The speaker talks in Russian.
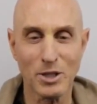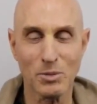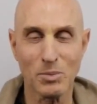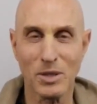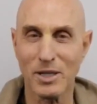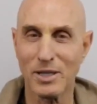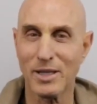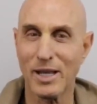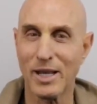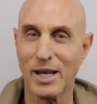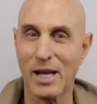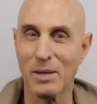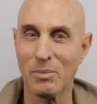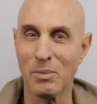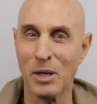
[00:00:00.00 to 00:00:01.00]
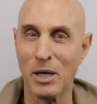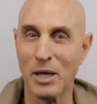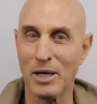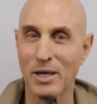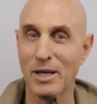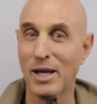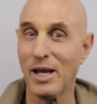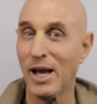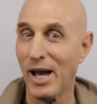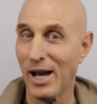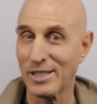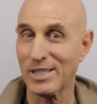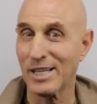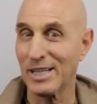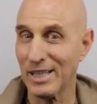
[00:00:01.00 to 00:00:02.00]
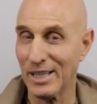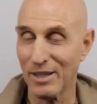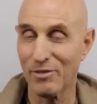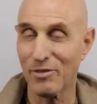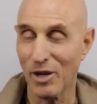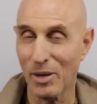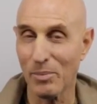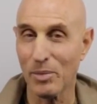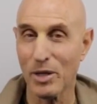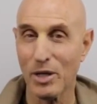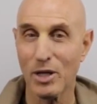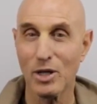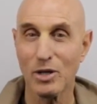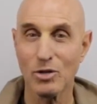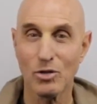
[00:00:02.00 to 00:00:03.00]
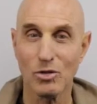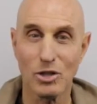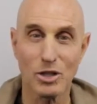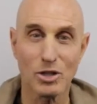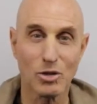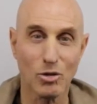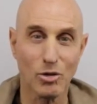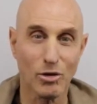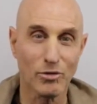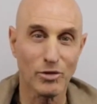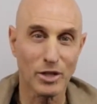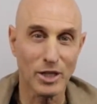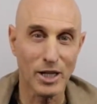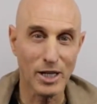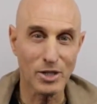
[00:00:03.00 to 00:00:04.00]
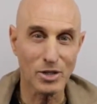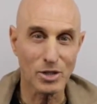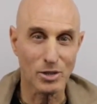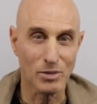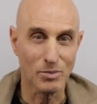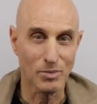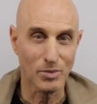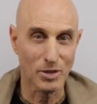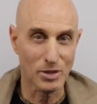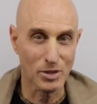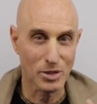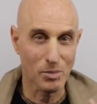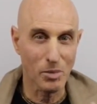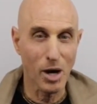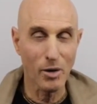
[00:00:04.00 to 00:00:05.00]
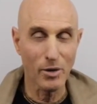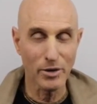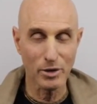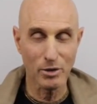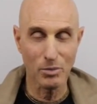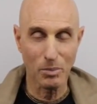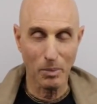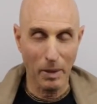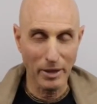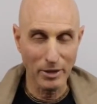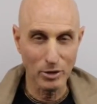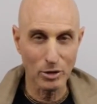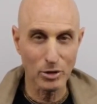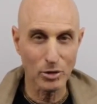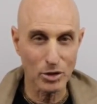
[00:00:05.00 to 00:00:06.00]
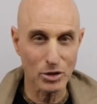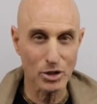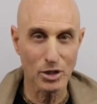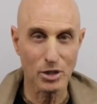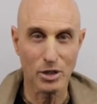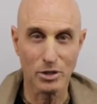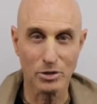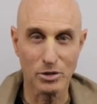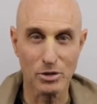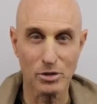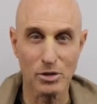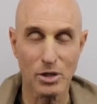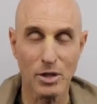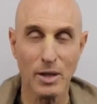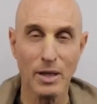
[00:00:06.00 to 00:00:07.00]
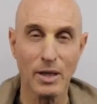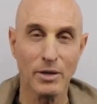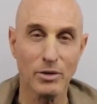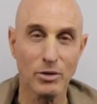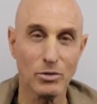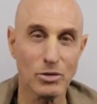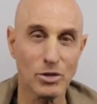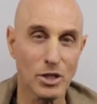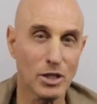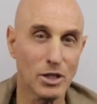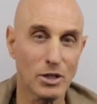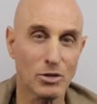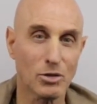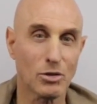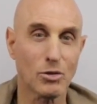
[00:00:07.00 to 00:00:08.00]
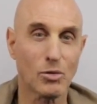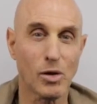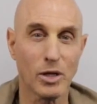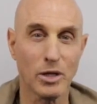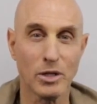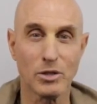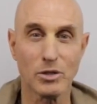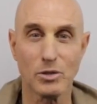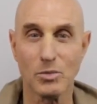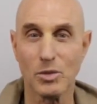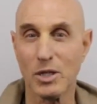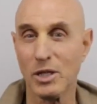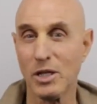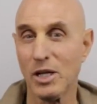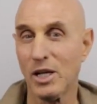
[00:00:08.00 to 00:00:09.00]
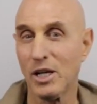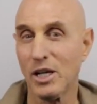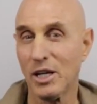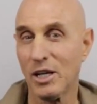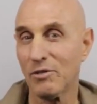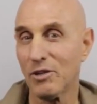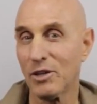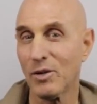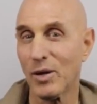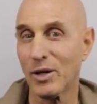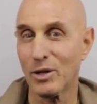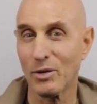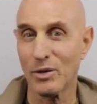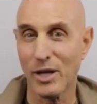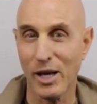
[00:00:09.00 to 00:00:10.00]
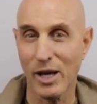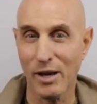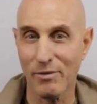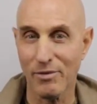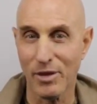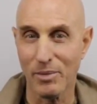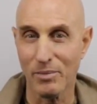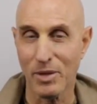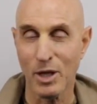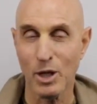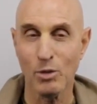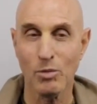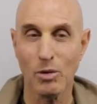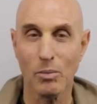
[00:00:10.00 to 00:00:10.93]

Пожалуйста, благословите меня, чтобы я стал достоин этих прославлений. Каким-то образом, благодаря вашему сознанию Кришны, вы видите во мне эти хорошие качества, несмотря на то, что у меня их нет.